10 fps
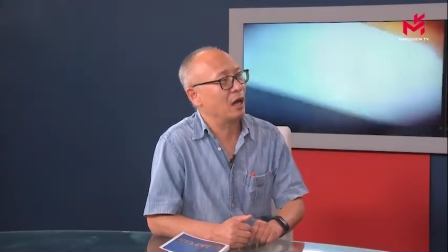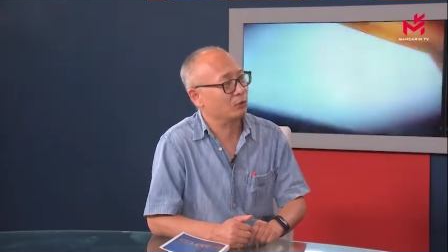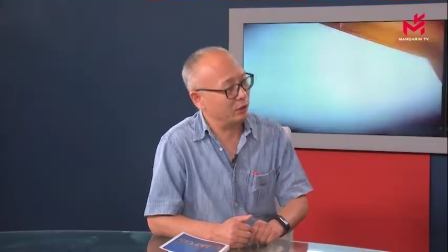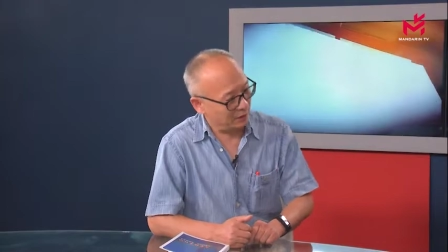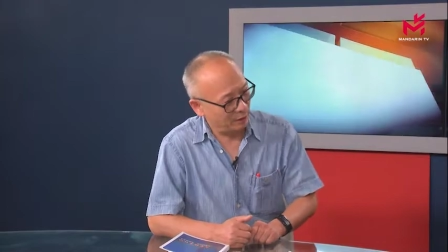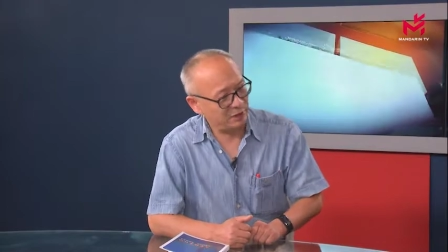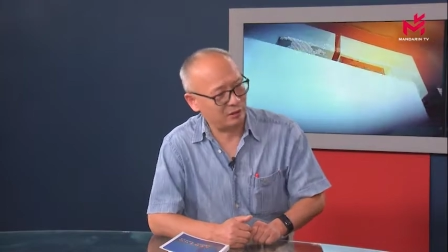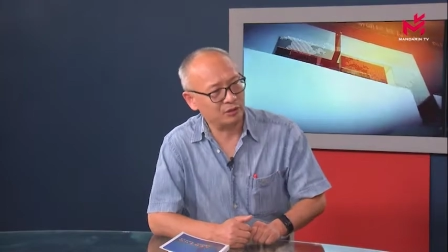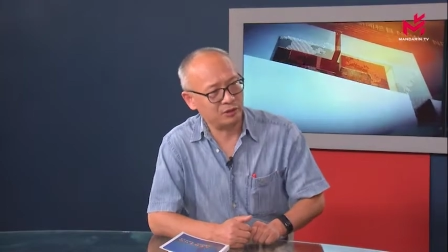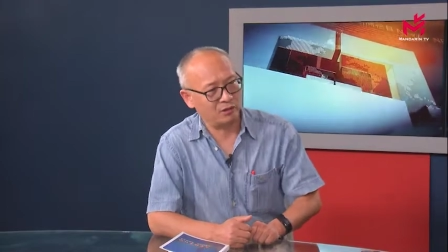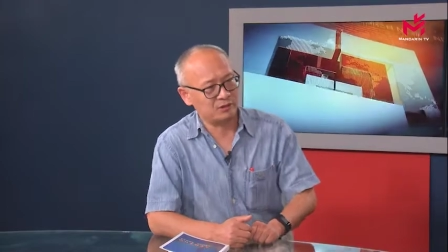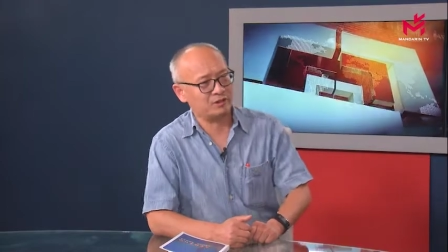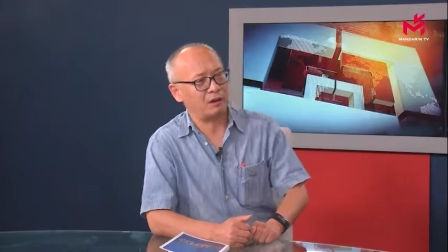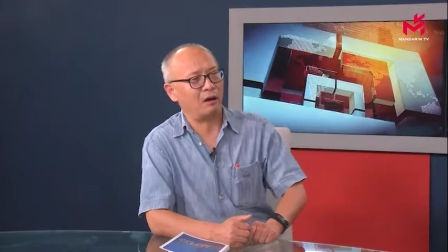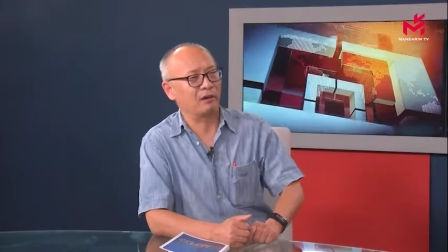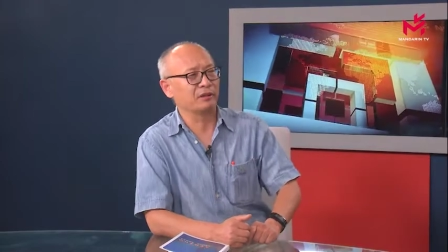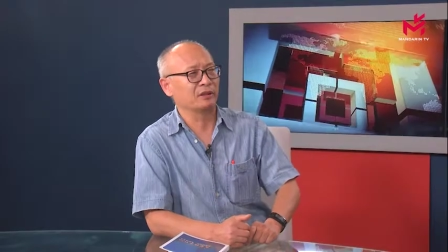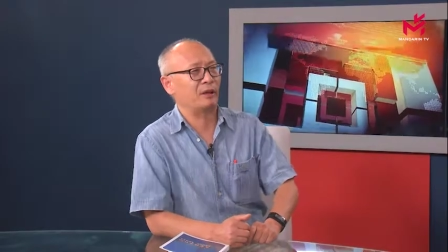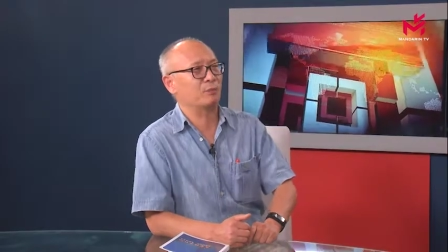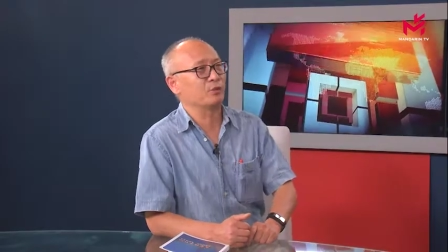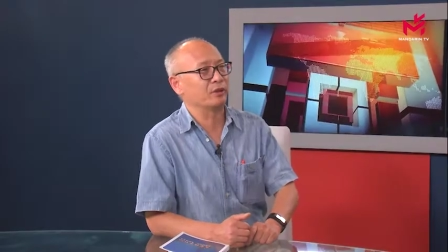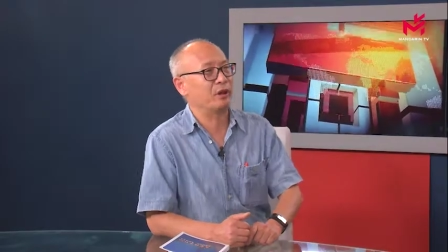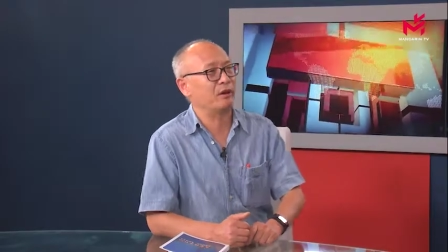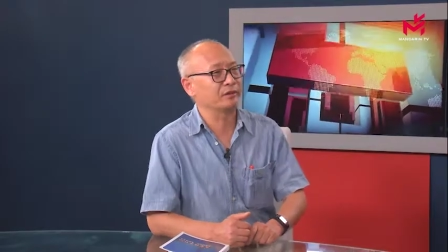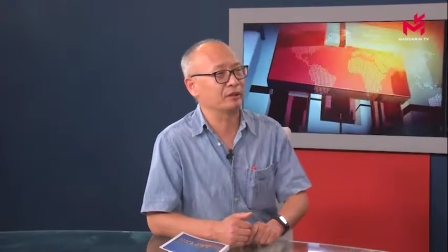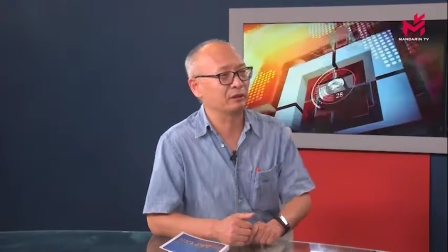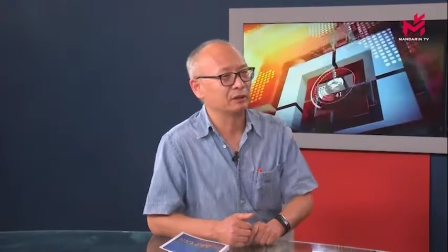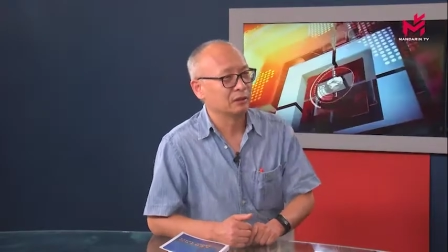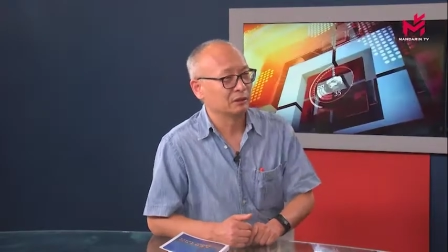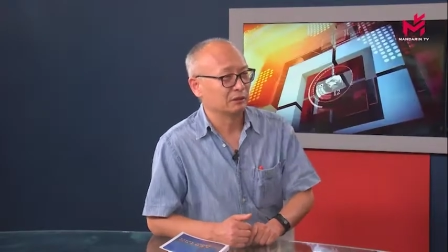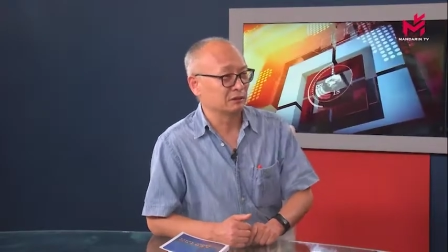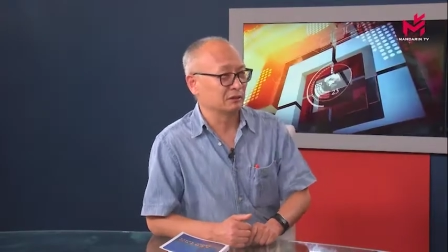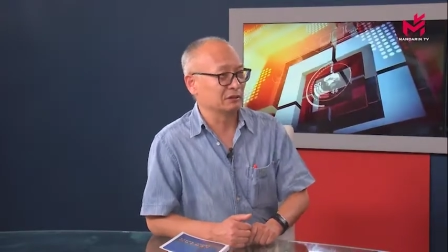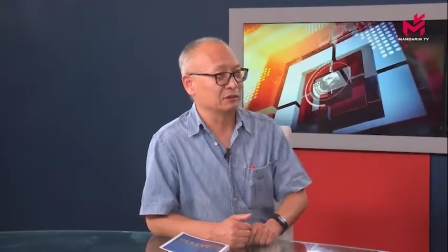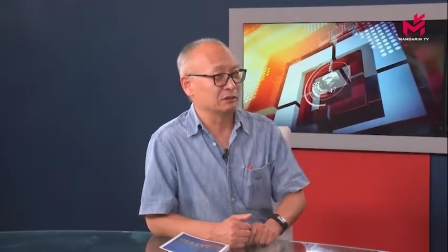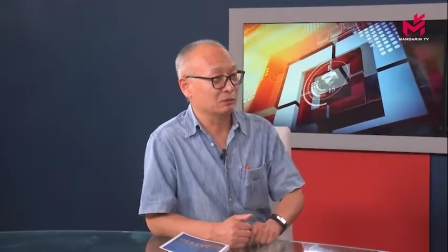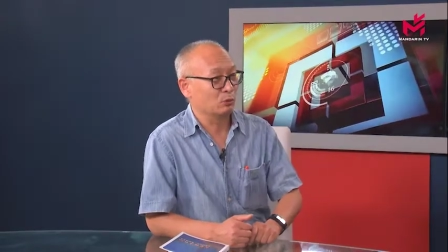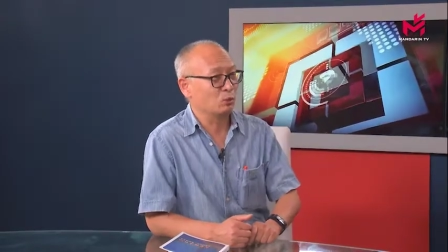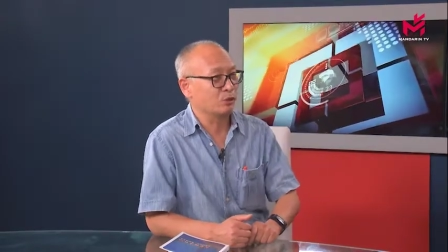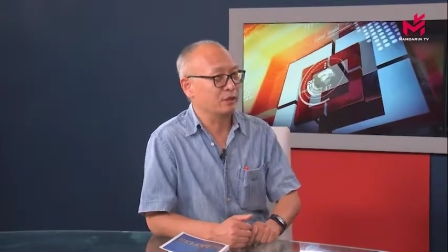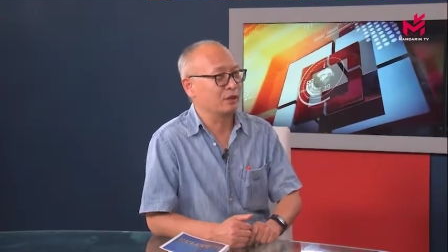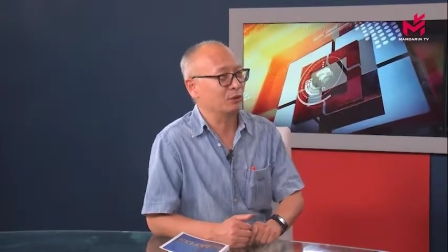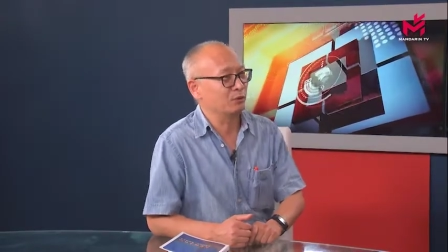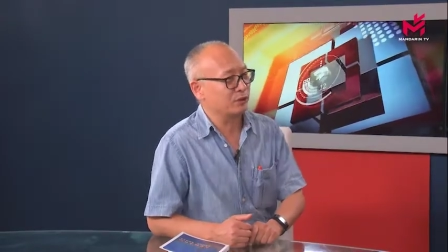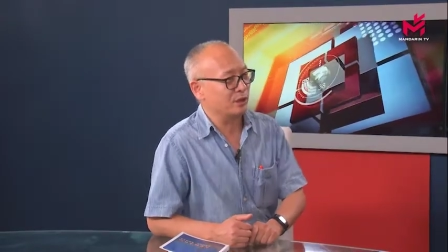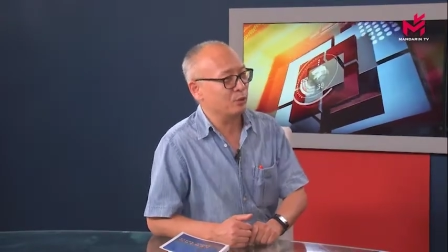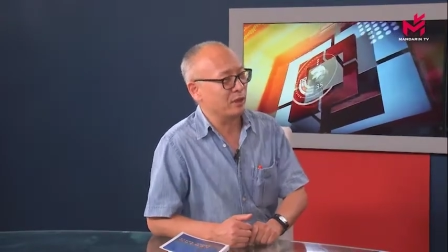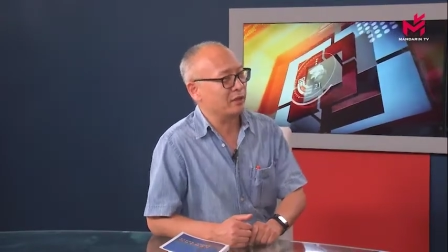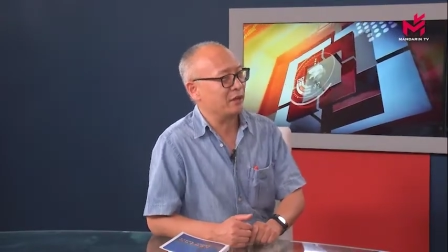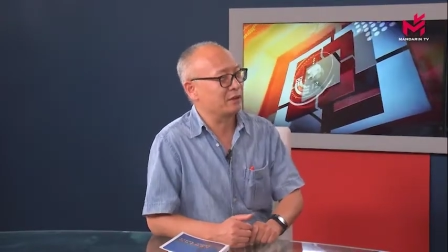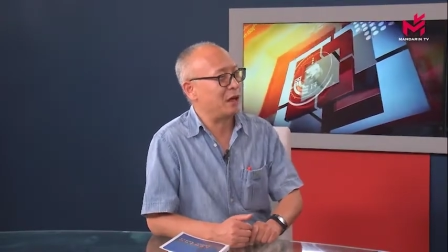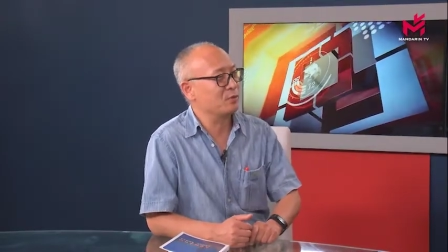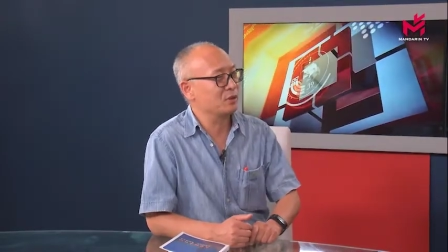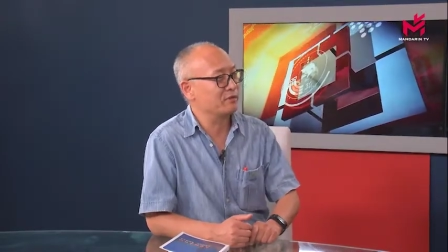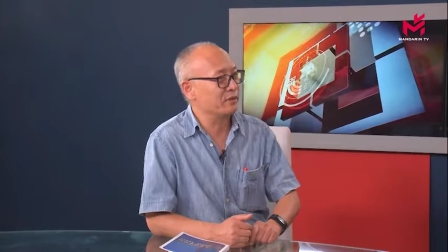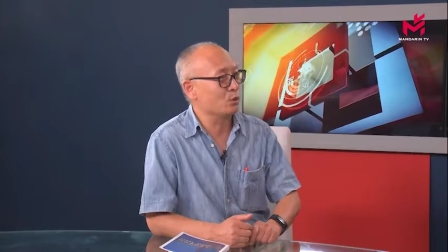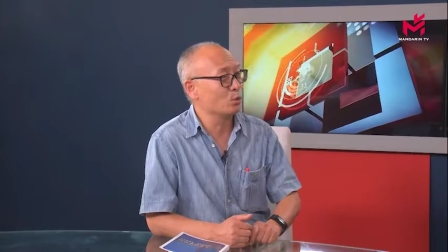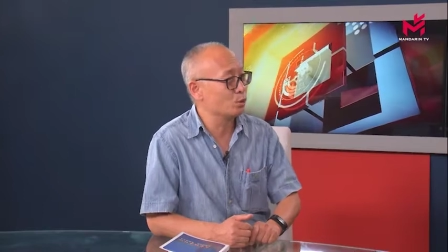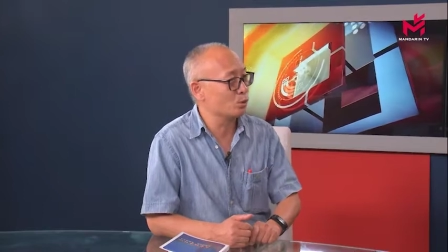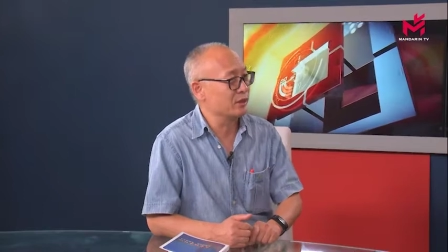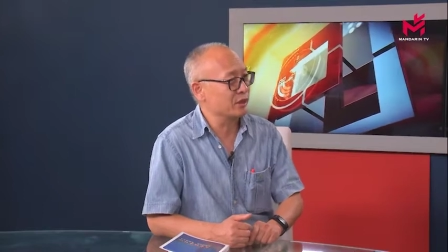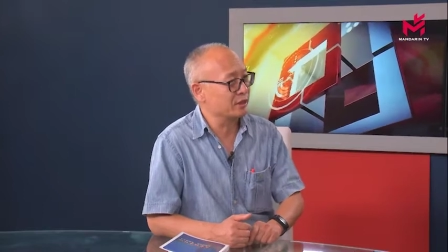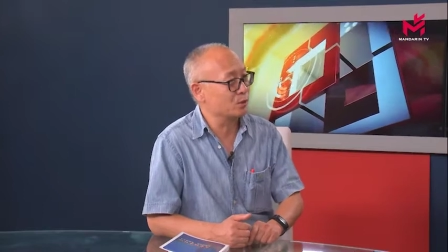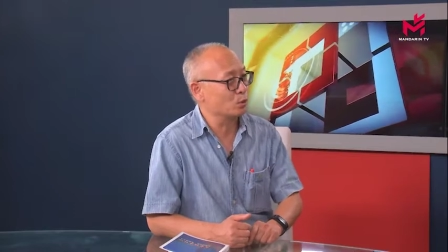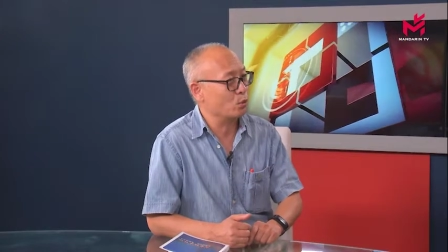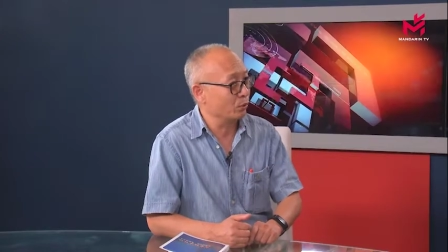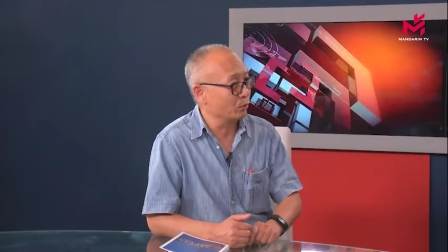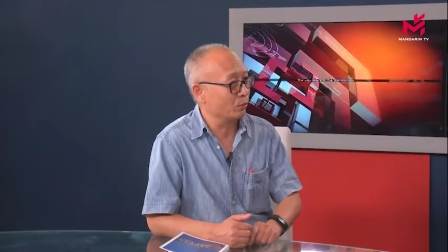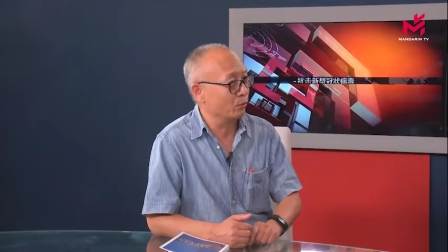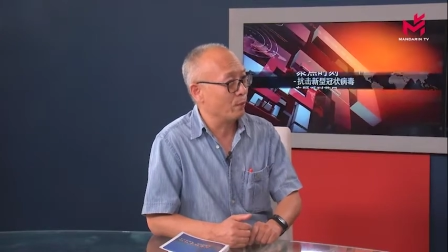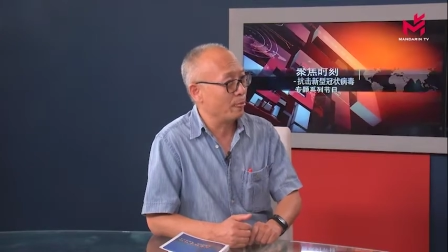哎，对他们感到骄傲、自豪，也他们觉得好像，呃，五一劳动节、元旦，他们认为工作也是一种光荣。